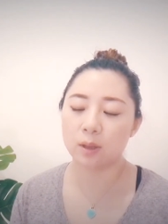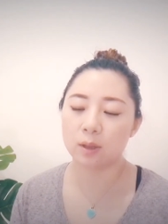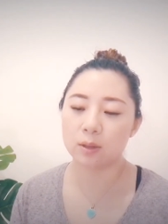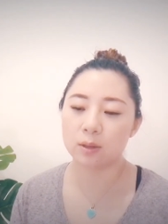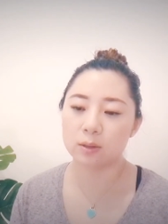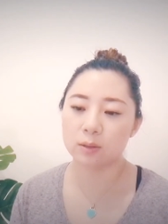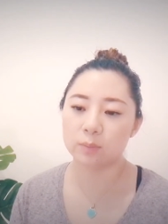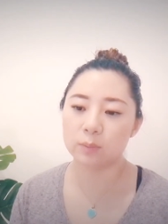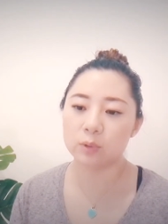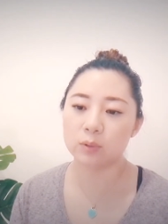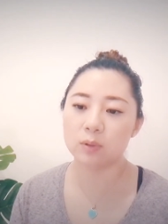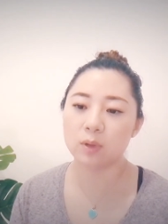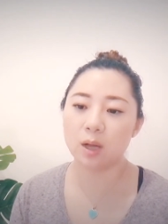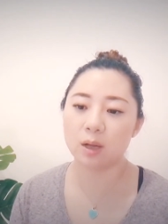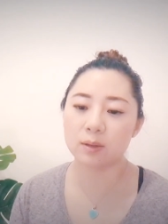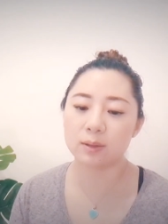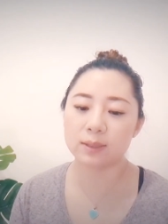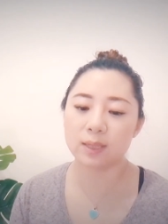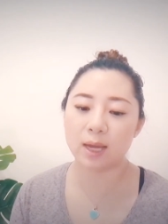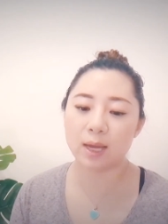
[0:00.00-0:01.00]
嗯，你必须
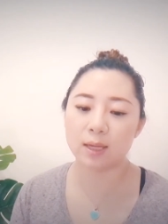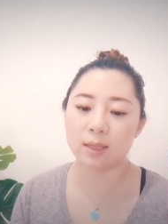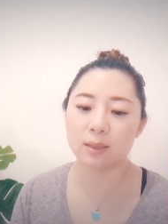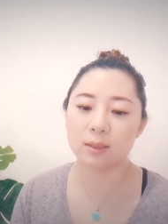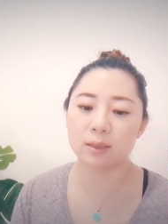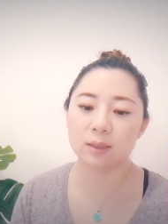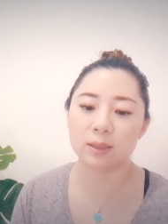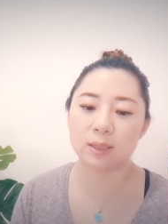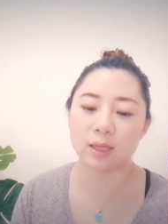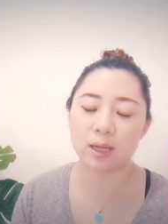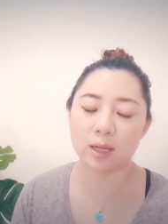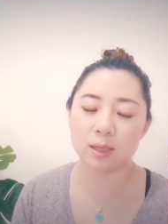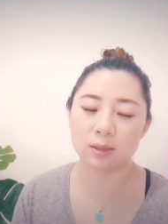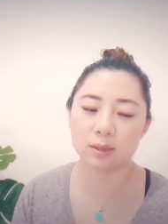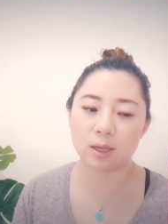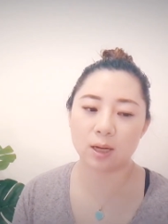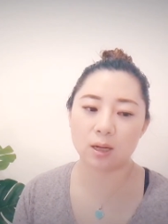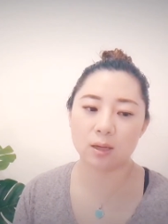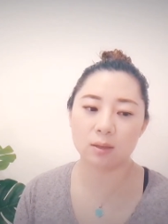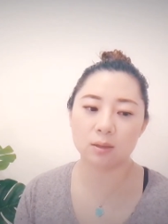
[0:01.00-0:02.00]
要在一个点
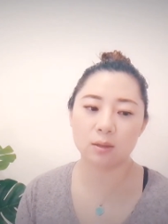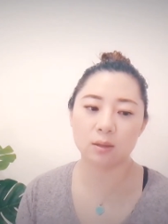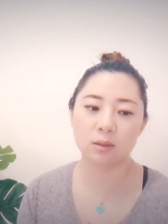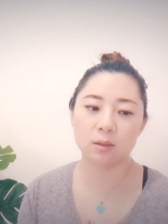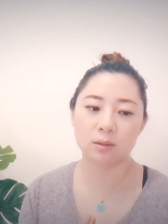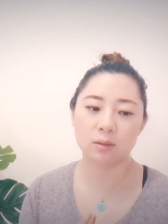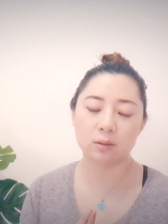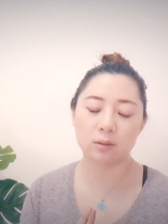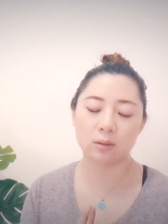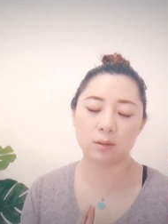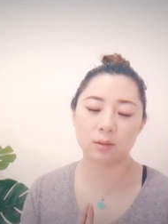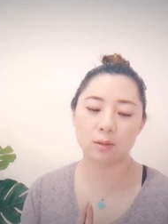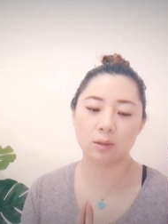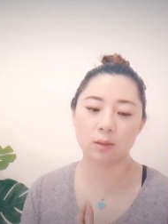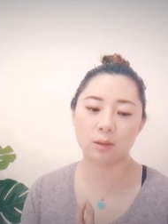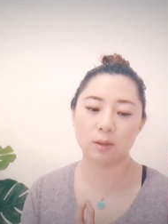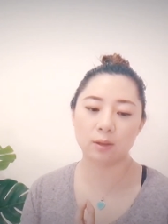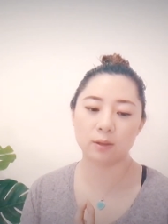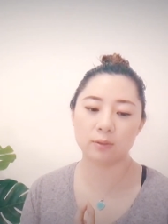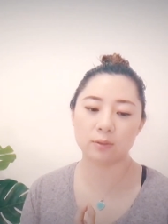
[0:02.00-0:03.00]
上，
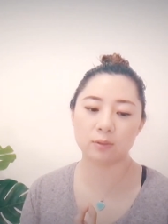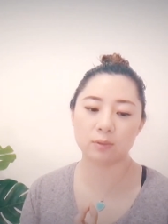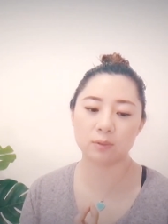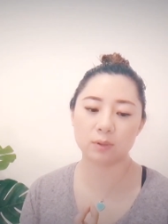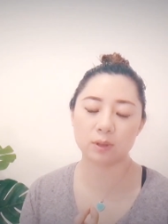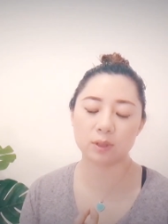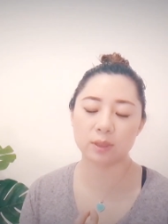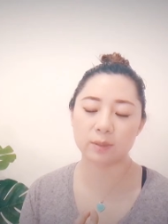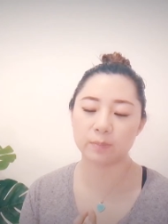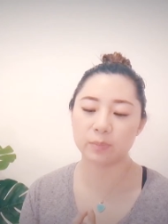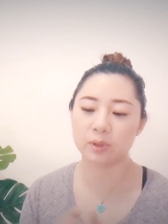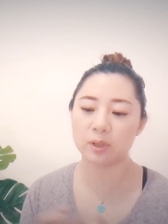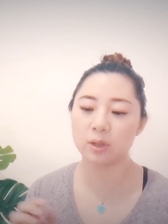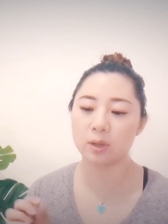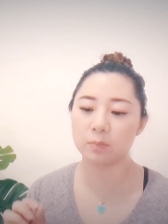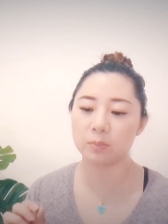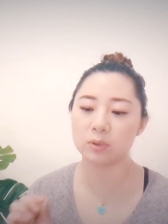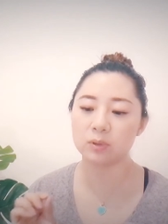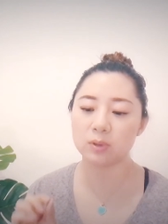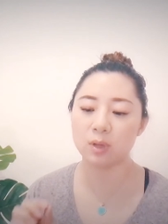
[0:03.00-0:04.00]
呃，就是你必
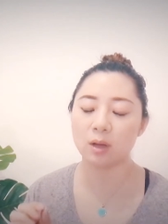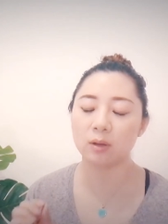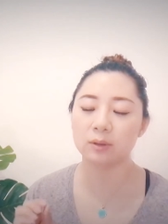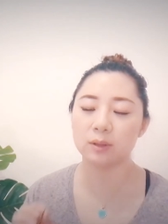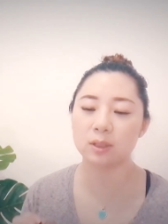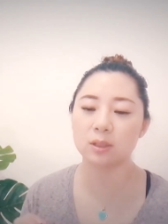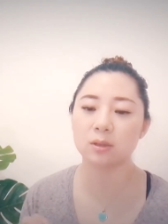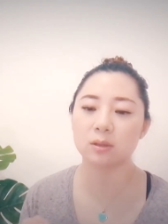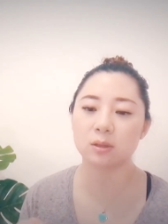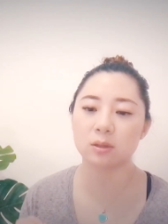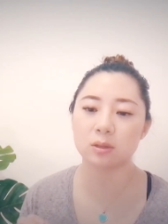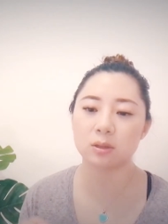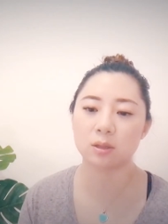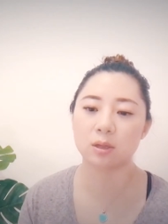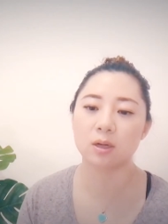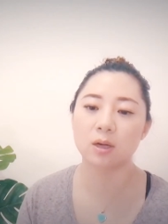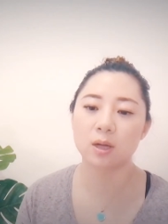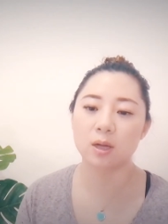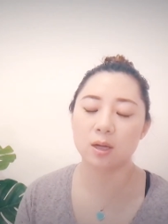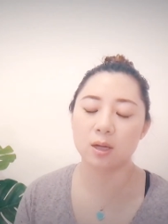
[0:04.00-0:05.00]
必须要定
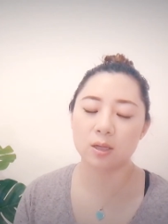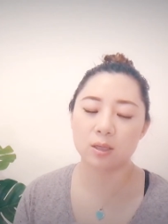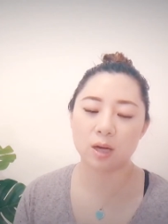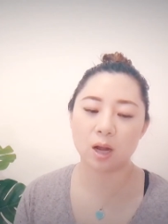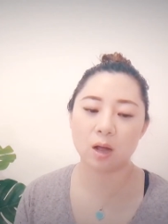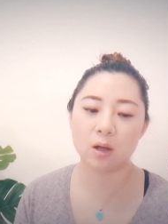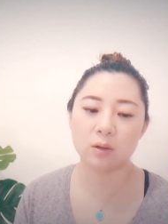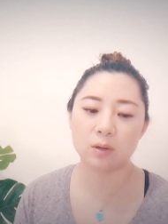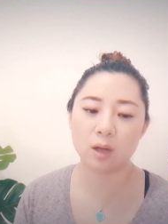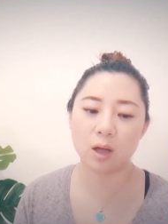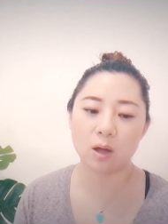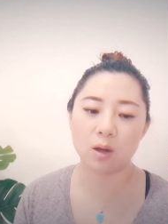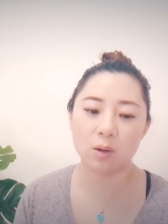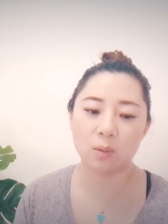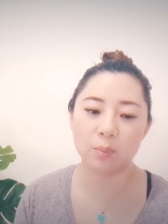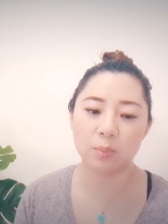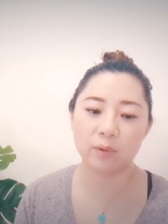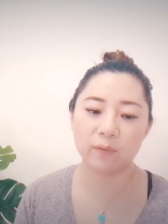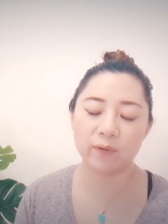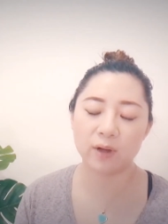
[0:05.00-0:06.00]
时，然后
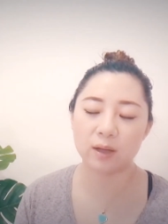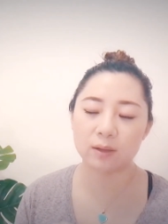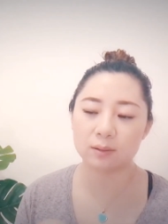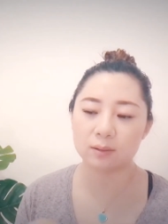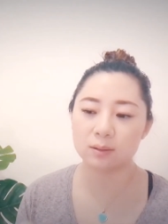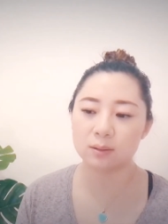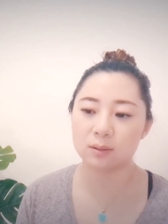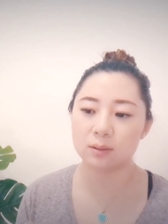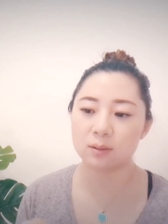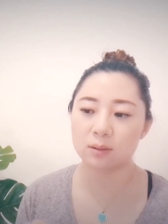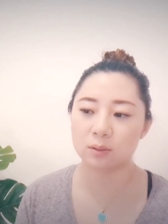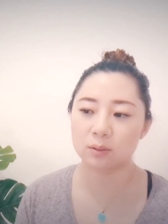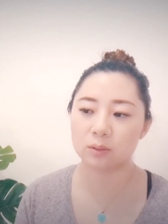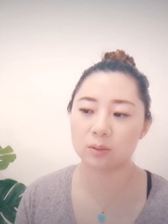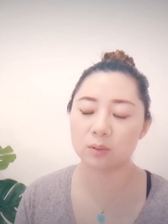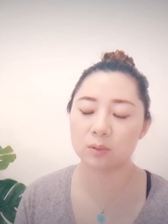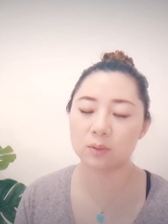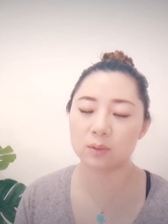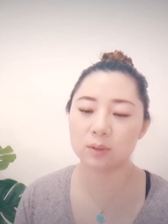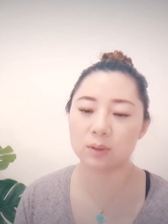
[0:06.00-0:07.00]
要播放你自己的
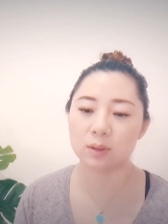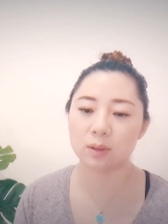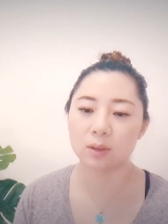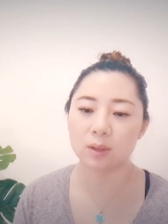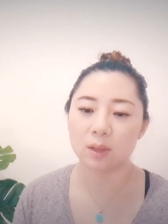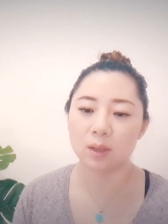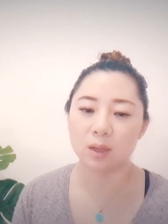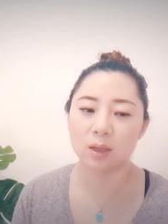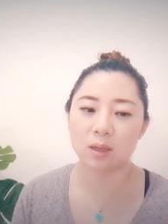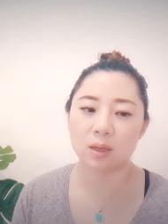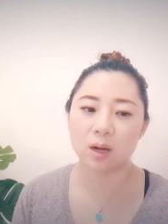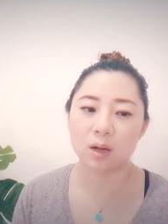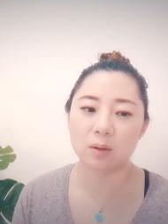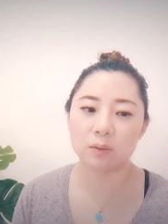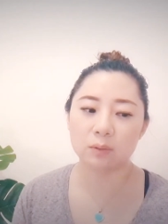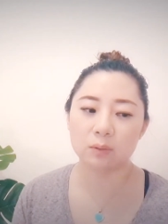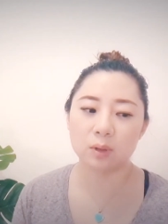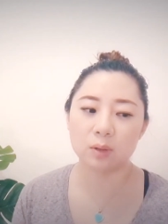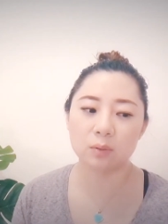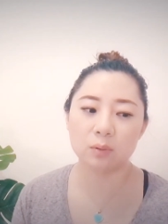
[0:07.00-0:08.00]
东西，然
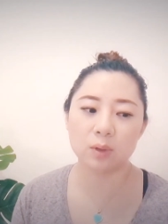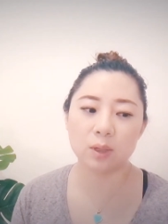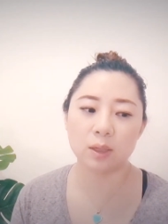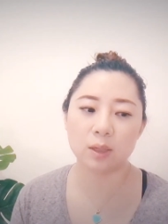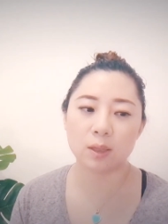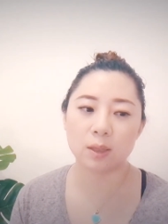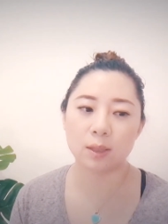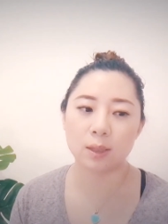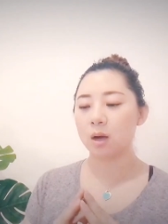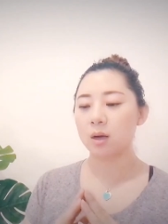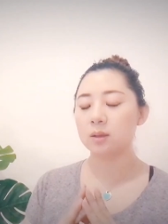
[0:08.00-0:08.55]
后他对，